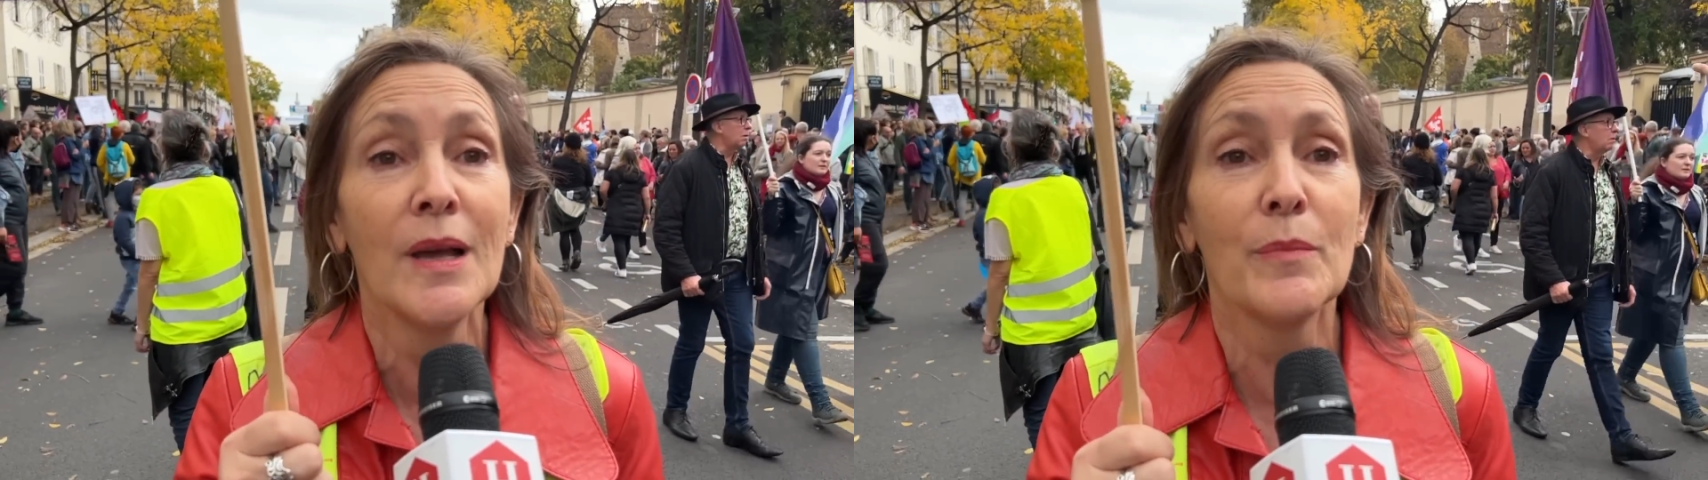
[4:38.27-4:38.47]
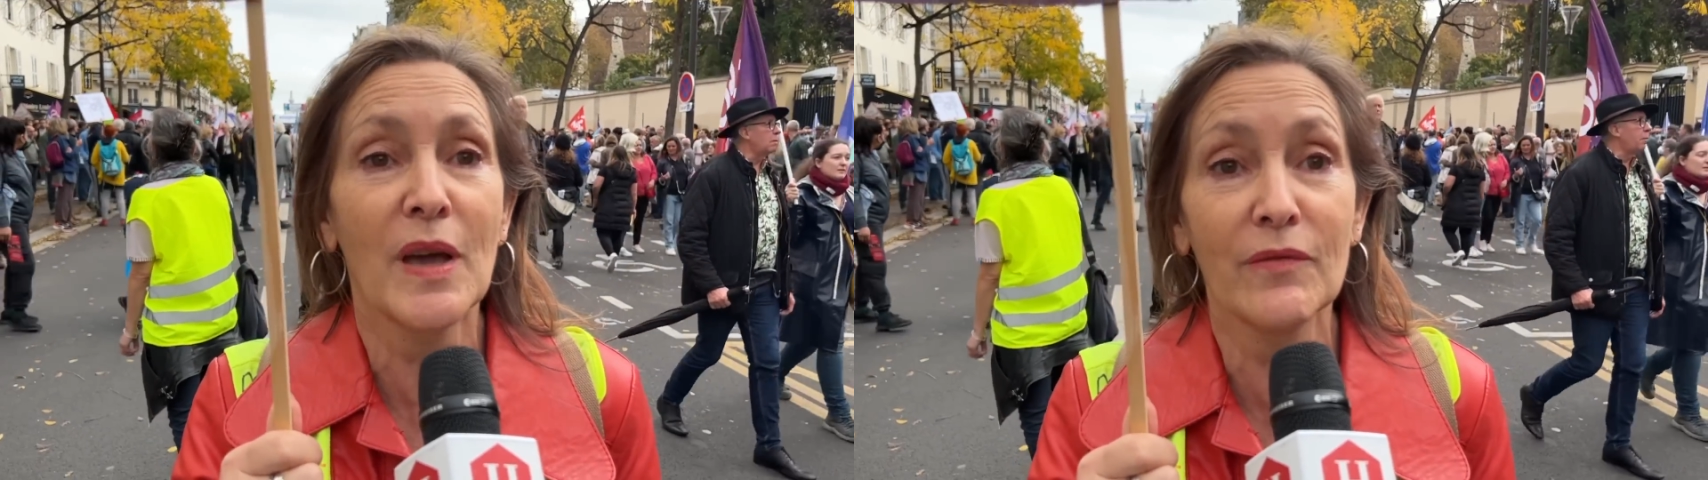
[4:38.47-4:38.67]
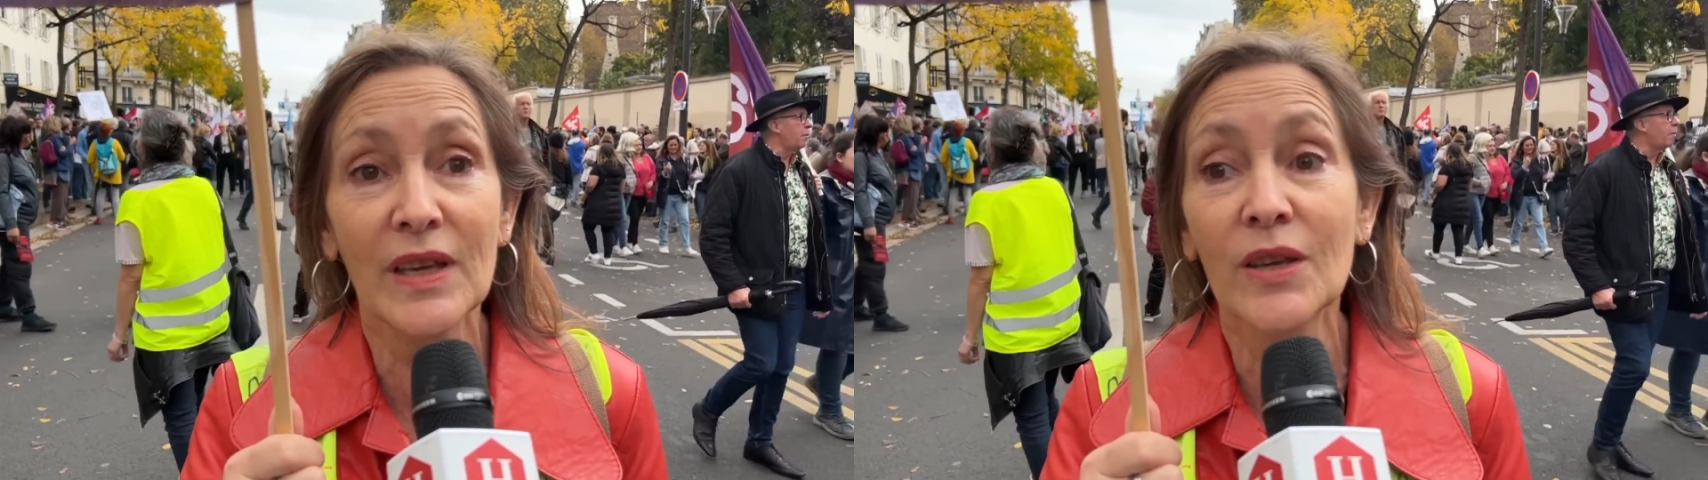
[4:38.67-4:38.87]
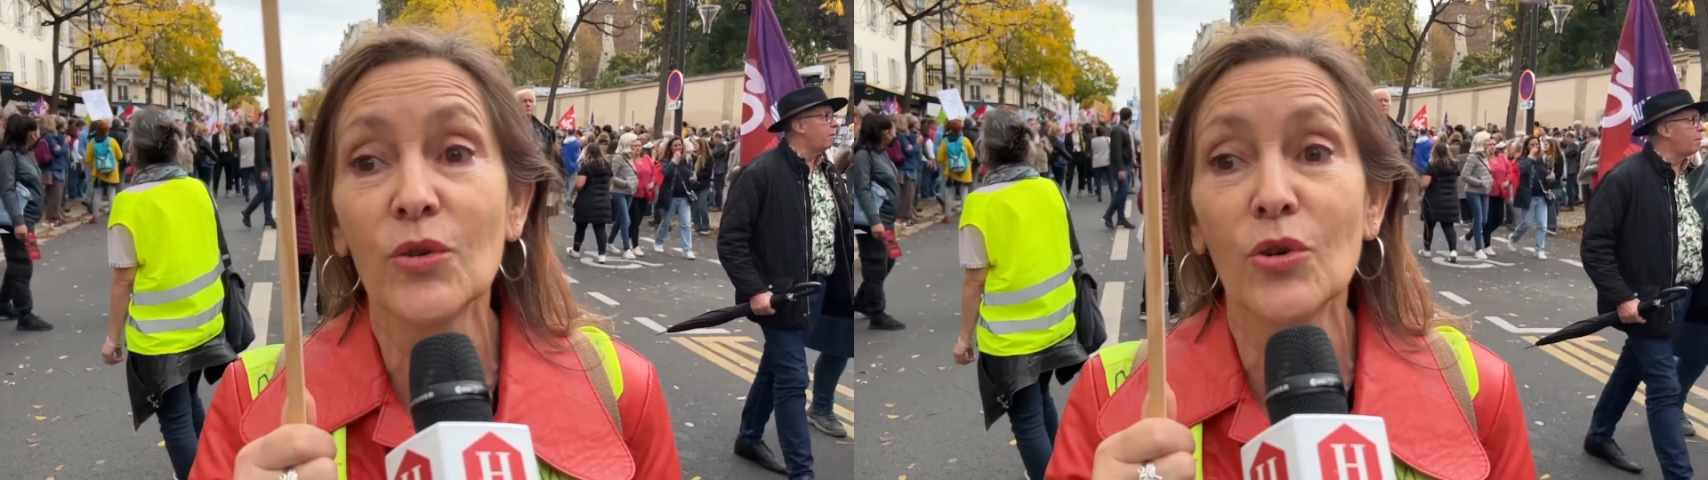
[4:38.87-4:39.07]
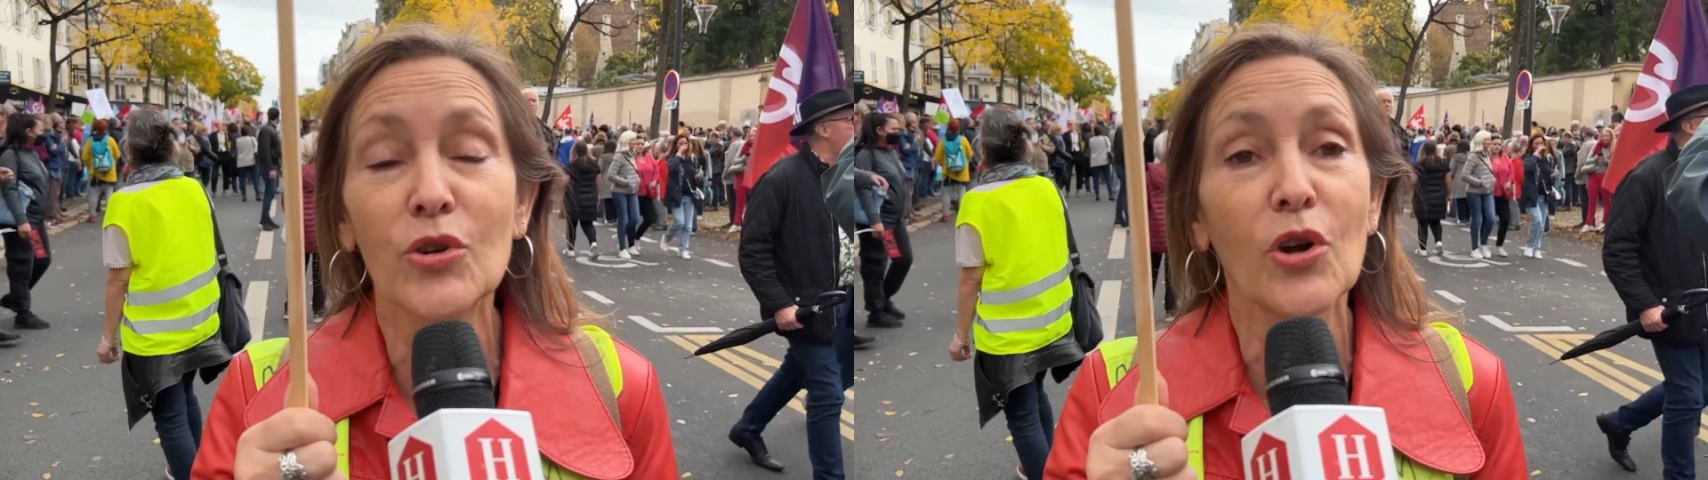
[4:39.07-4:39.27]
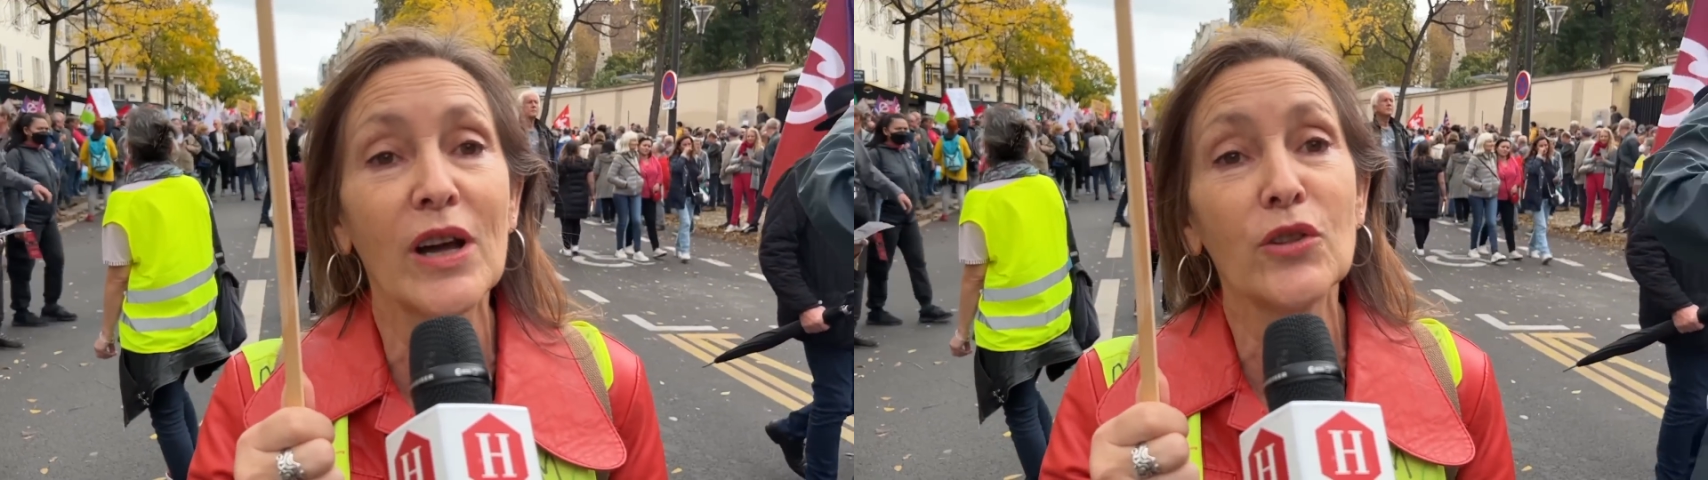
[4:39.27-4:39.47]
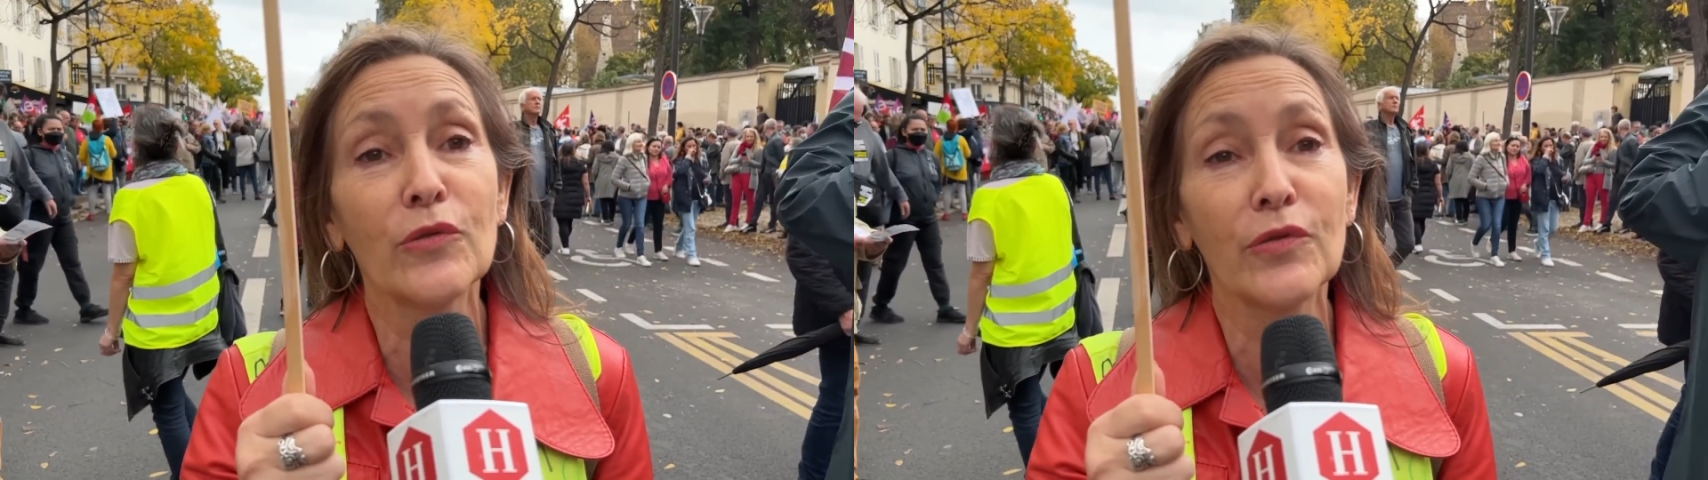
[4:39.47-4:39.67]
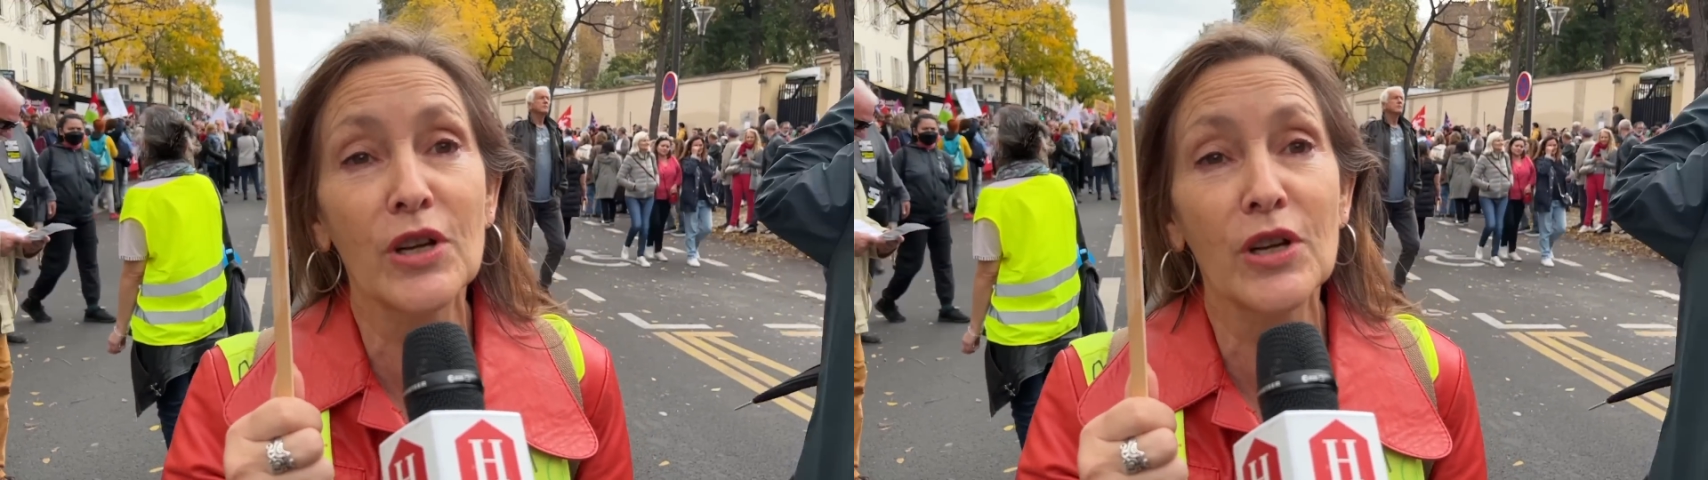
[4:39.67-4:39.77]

mais avec euh, encore un enfant